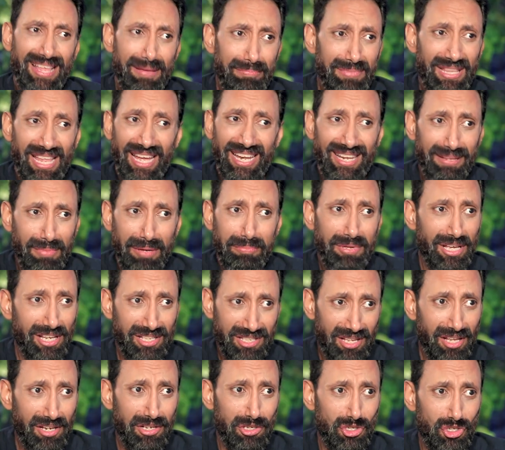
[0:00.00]
ده متهيألي ما
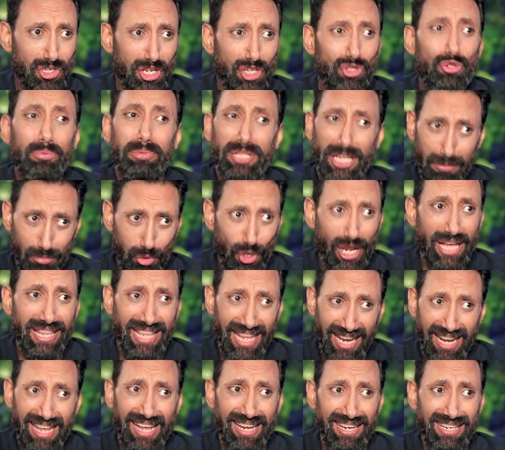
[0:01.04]
بيحصلش انتوا بتحبوا
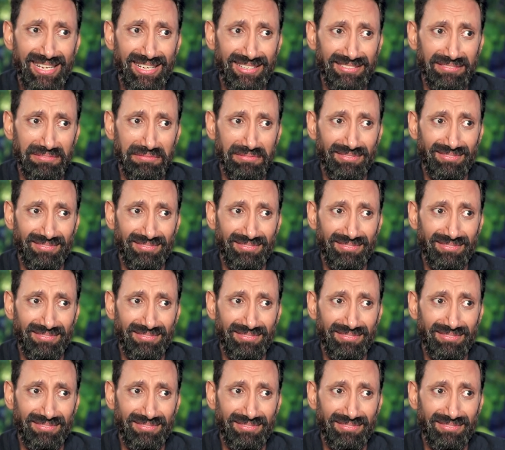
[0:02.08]
الهدايا الغاليه